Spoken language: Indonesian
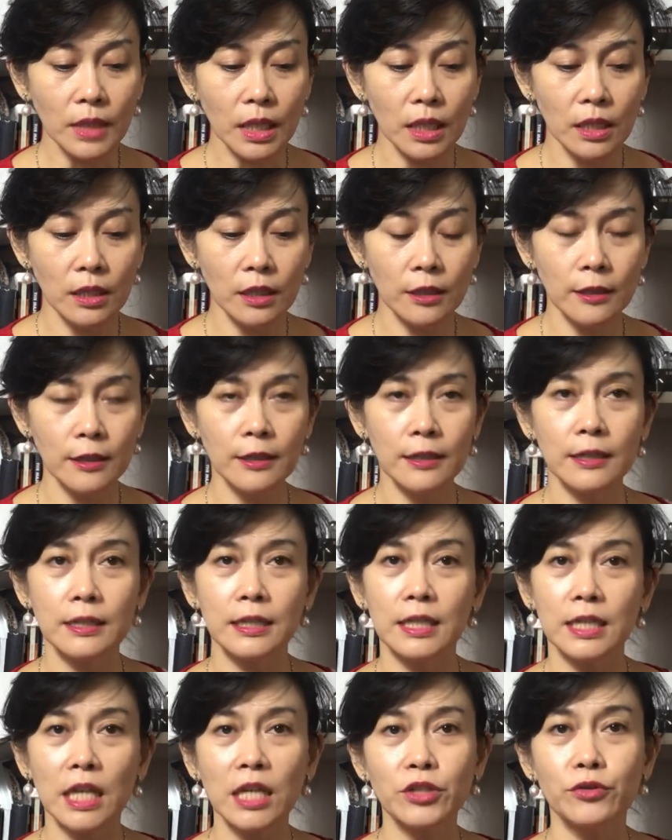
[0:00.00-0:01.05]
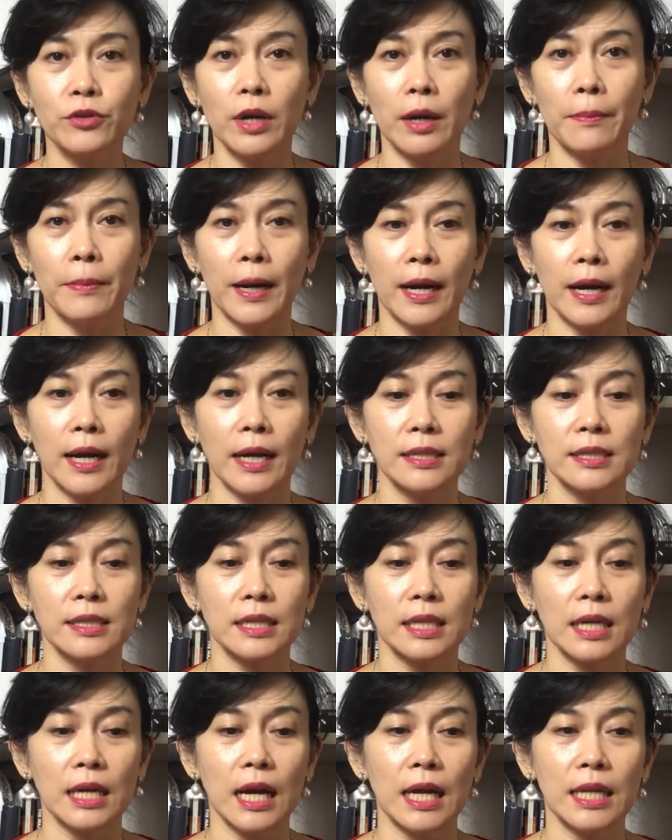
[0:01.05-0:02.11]
Uh, kita juga bahkan
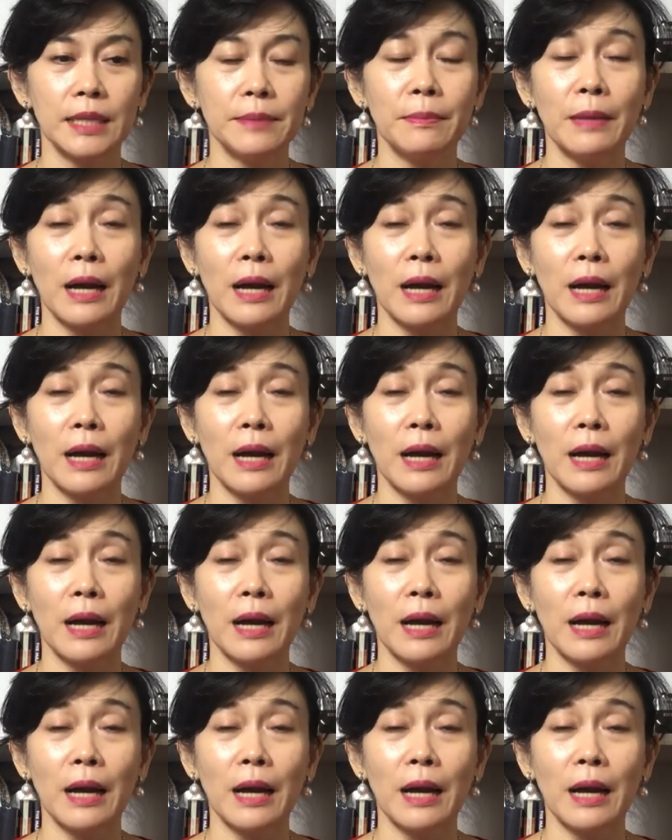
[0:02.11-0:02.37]
seringkali